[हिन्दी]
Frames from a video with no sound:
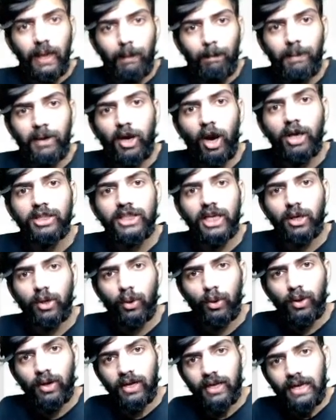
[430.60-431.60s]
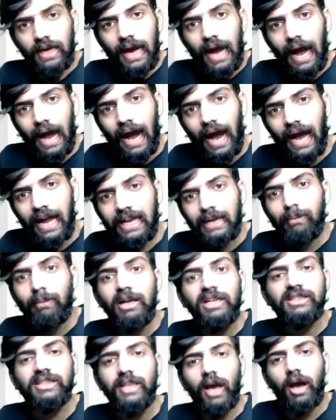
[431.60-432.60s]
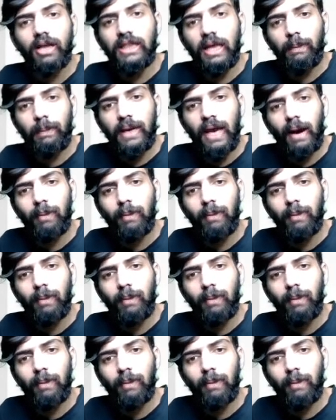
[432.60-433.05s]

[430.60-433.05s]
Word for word: बिकॉज देखो एनिमल्स क्या होता है अभी